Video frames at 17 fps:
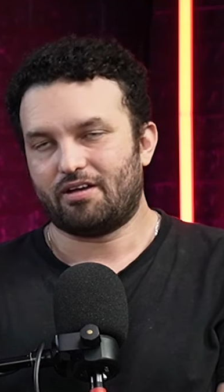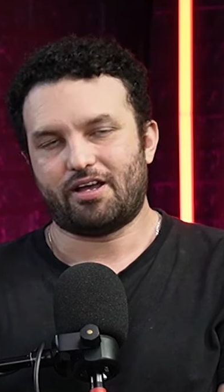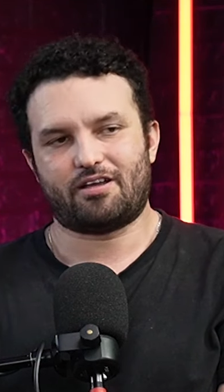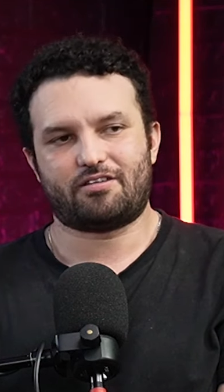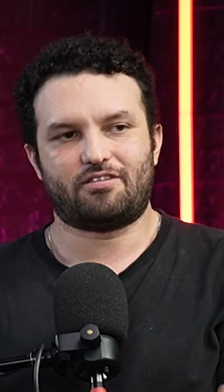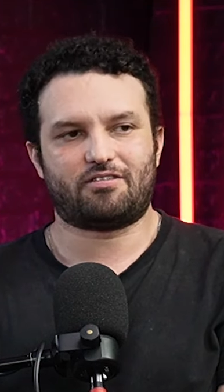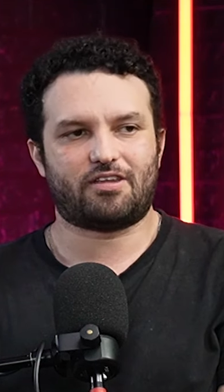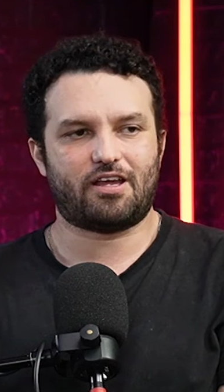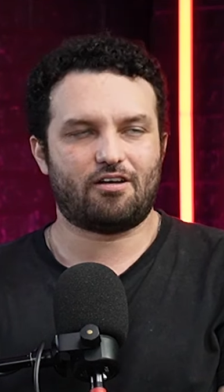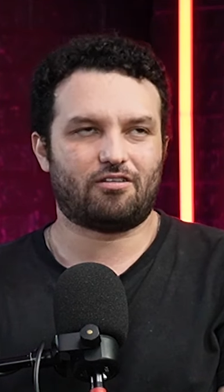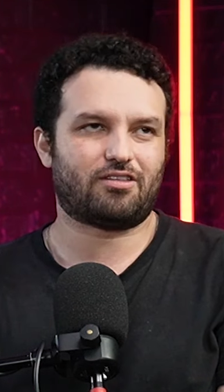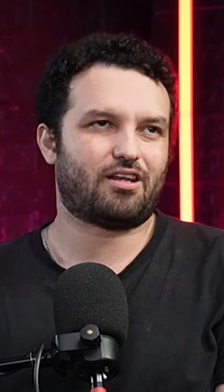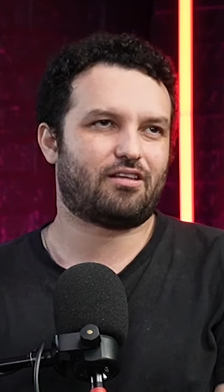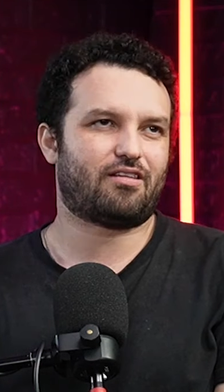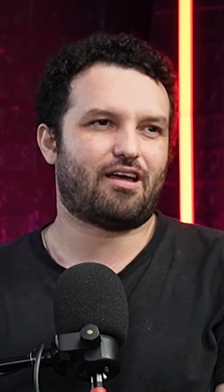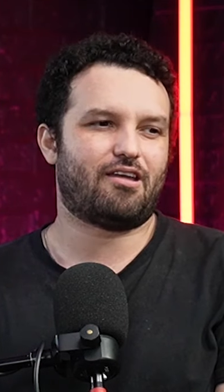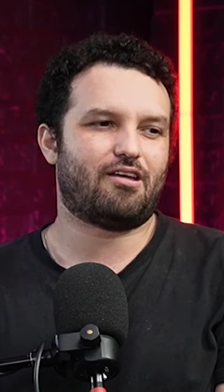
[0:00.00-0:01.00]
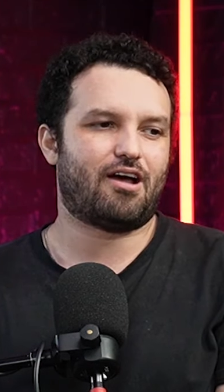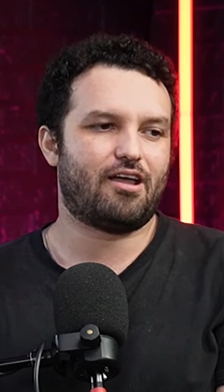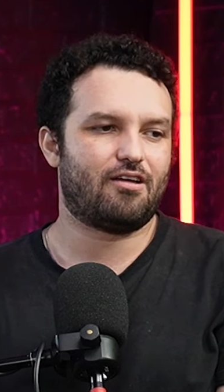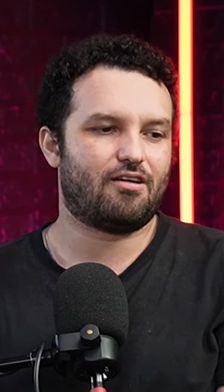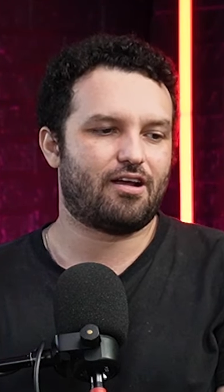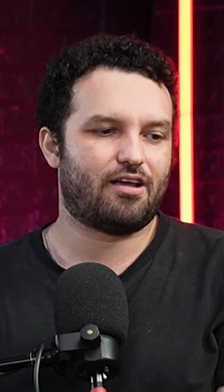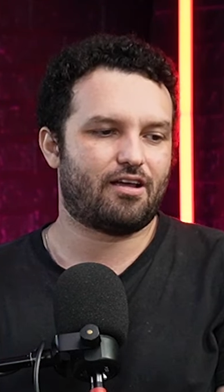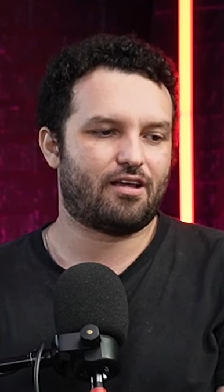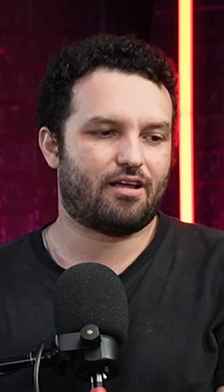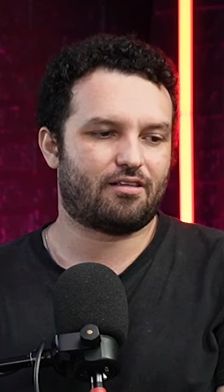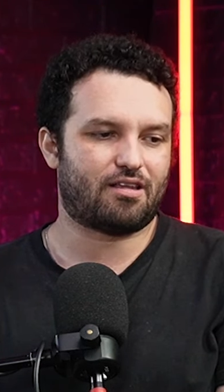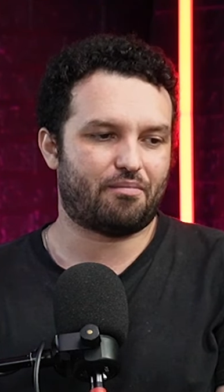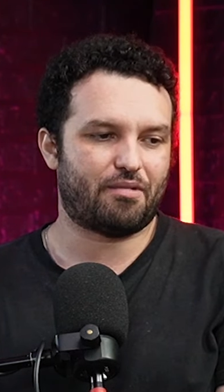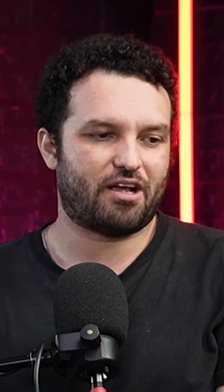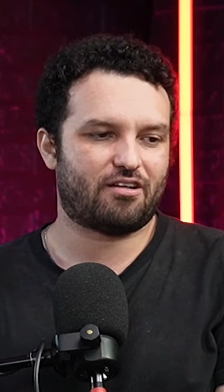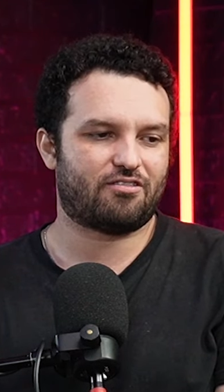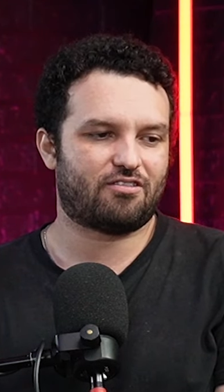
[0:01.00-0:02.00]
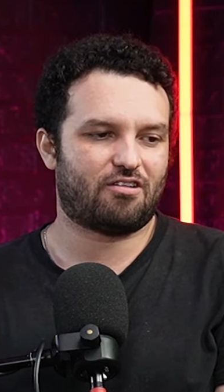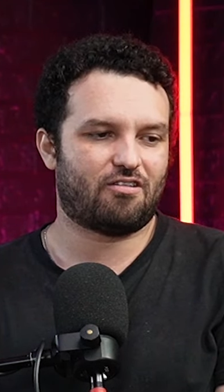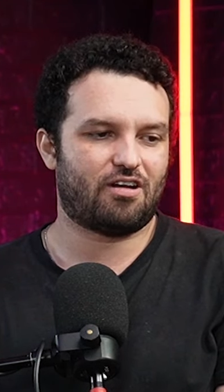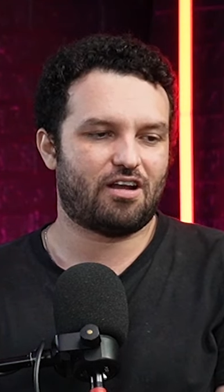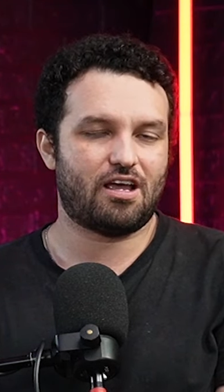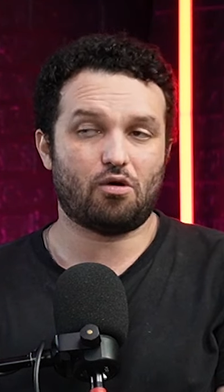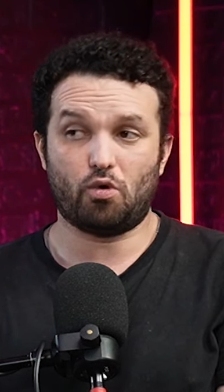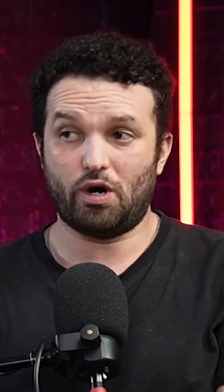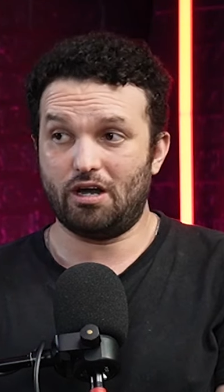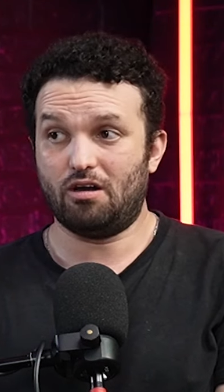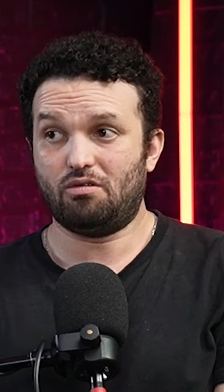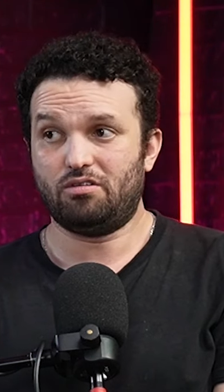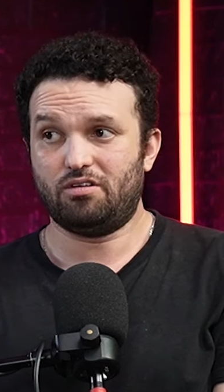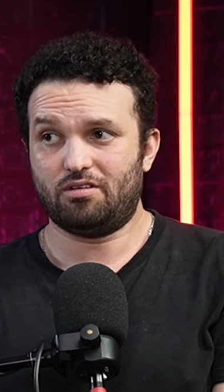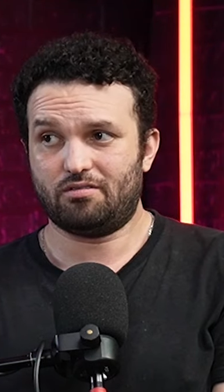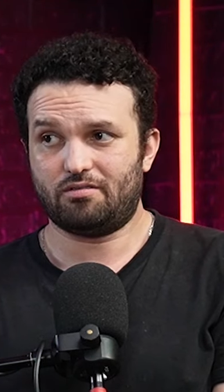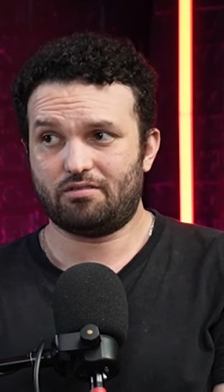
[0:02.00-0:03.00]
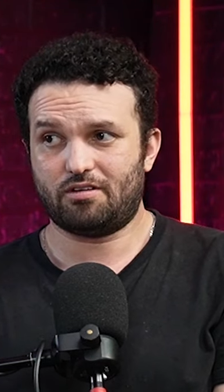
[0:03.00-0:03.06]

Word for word: Existen otras, hay, hay eh, también canceló la de Willow,